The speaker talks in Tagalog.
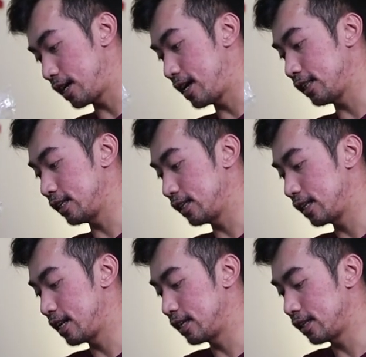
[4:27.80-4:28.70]
lang natin,
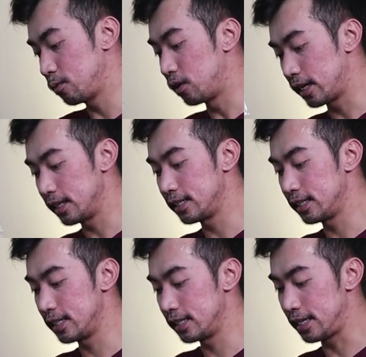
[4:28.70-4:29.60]
tingnan natin what else
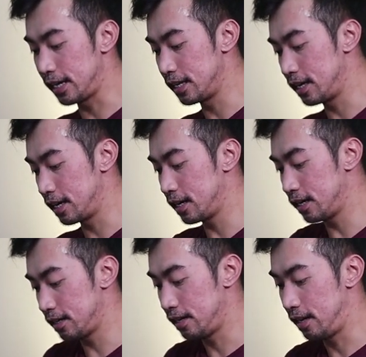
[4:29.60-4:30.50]
is inside
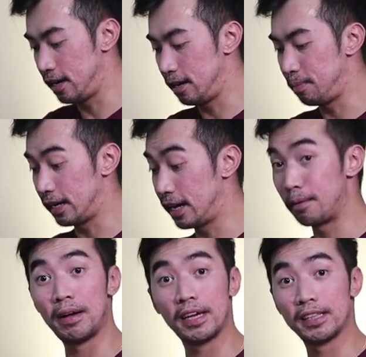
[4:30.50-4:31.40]
here uh, para
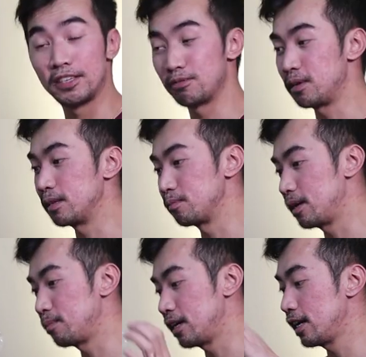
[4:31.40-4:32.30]
lang makita nyo,
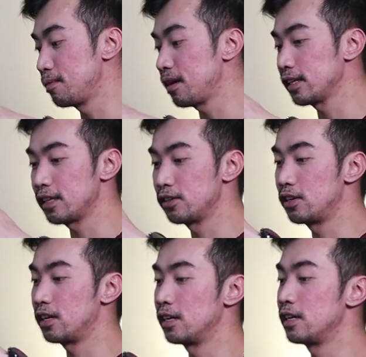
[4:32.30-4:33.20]
para lang makita nyo
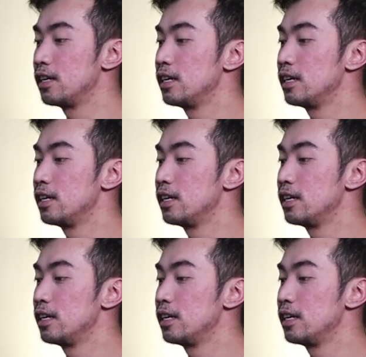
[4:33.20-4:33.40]
ng